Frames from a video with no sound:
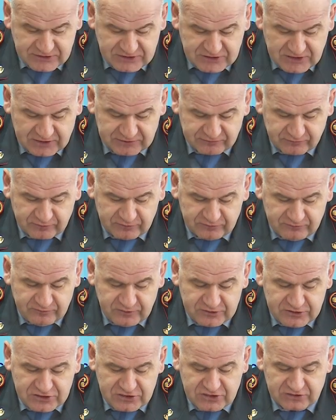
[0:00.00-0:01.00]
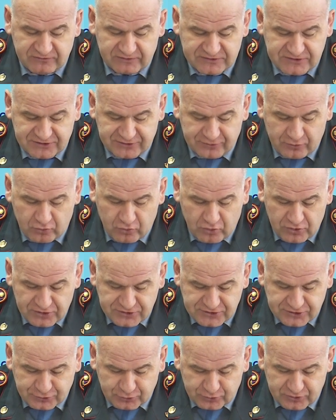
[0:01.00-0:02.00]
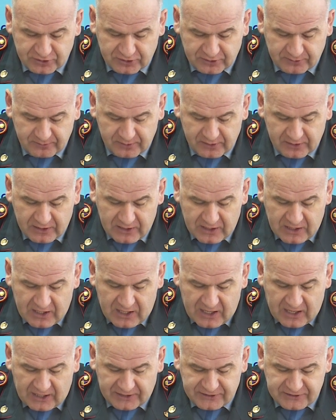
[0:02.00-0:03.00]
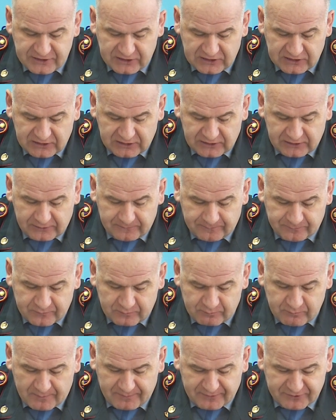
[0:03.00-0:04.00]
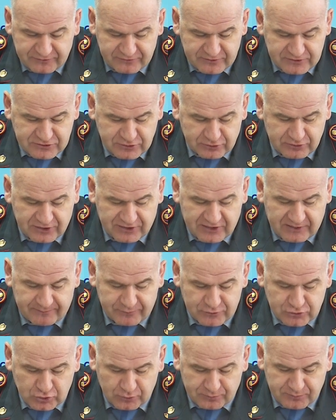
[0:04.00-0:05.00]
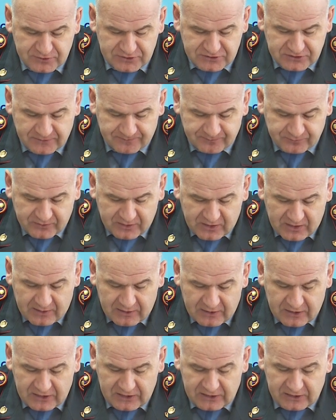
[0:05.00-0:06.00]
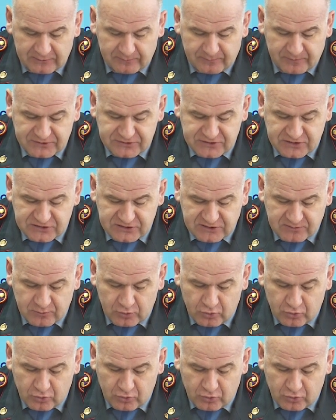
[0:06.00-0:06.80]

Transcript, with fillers: начала 2020 года сотрудниками отдела по противодействию наркопреступности э, и полицейскими